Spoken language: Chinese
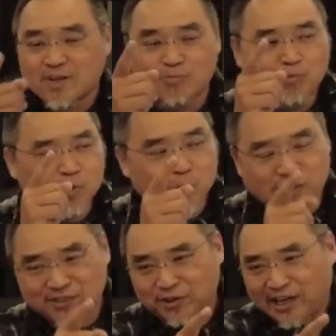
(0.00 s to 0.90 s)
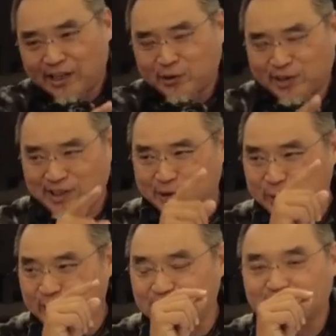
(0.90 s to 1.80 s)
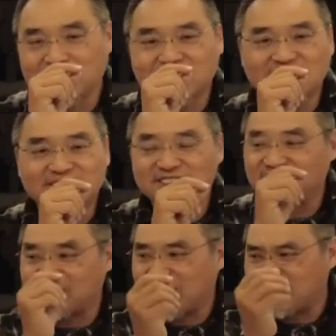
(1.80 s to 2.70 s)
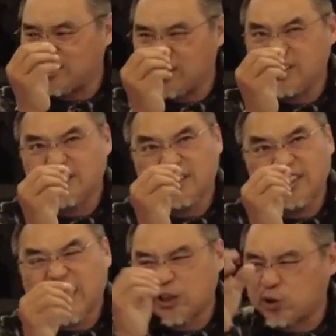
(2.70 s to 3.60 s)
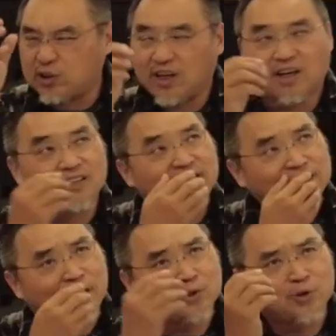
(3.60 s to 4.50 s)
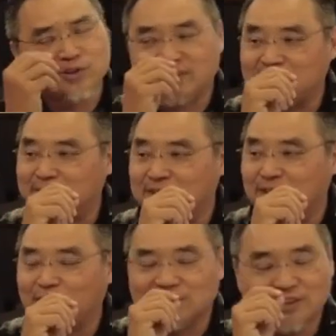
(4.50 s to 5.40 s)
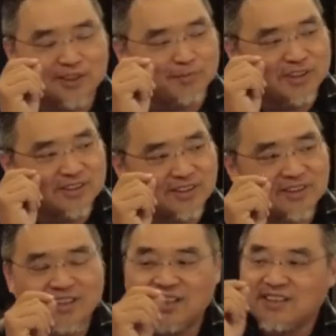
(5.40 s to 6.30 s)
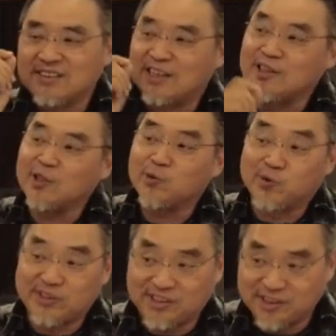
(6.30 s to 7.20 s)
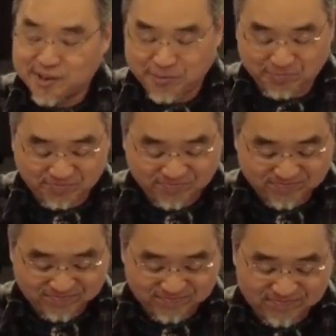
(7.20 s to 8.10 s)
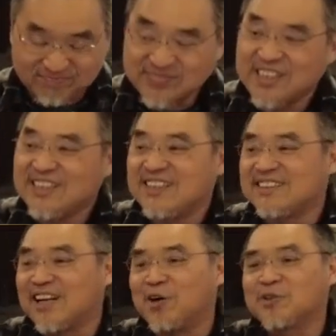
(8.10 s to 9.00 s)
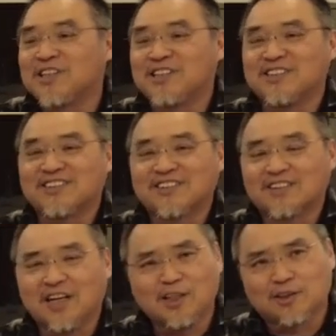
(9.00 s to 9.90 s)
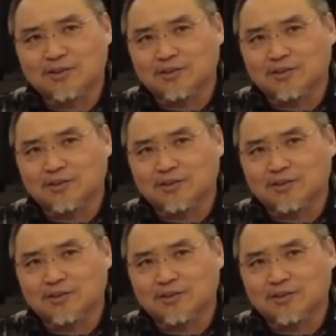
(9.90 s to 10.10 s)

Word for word: 木主先锋还很推崇一个先知叫拿尼尼拿呃纳塔琼斯还是什么的，忘记名字了，她是一个女先知。然后呢，哎呀，